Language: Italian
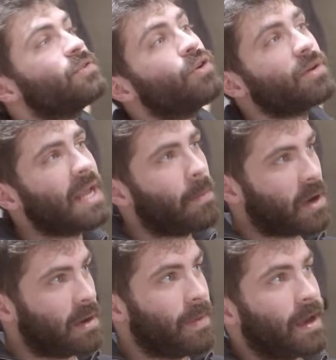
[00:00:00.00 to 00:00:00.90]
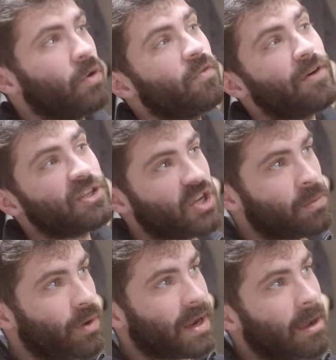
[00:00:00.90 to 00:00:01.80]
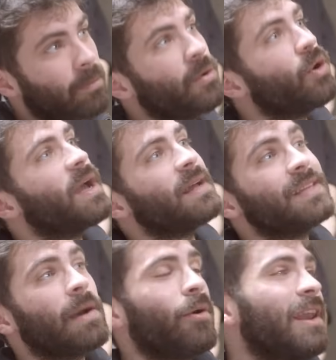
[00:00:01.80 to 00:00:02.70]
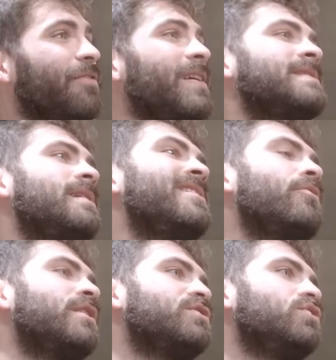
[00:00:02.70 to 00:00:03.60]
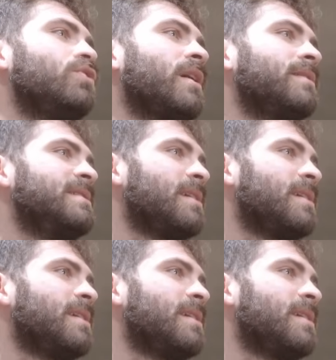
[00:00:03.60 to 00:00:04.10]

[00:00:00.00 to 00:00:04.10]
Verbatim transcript: torniamo in albergo, facciamo un cambio e andiamo alla festa di inaugurazione di